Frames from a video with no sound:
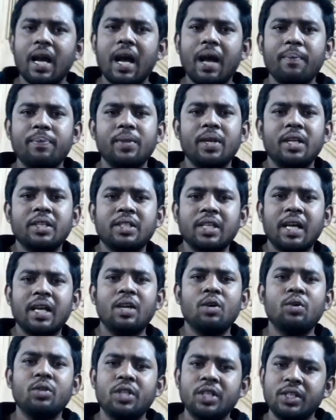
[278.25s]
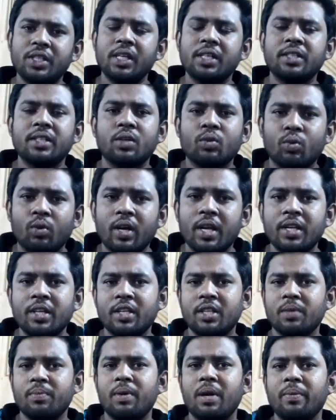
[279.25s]
আপনারা চাইলে ওই ডিজাইনটা করাই
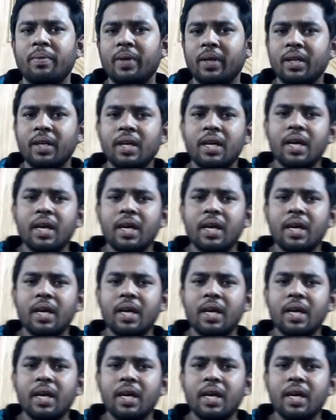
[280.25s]
নিতে পারবেন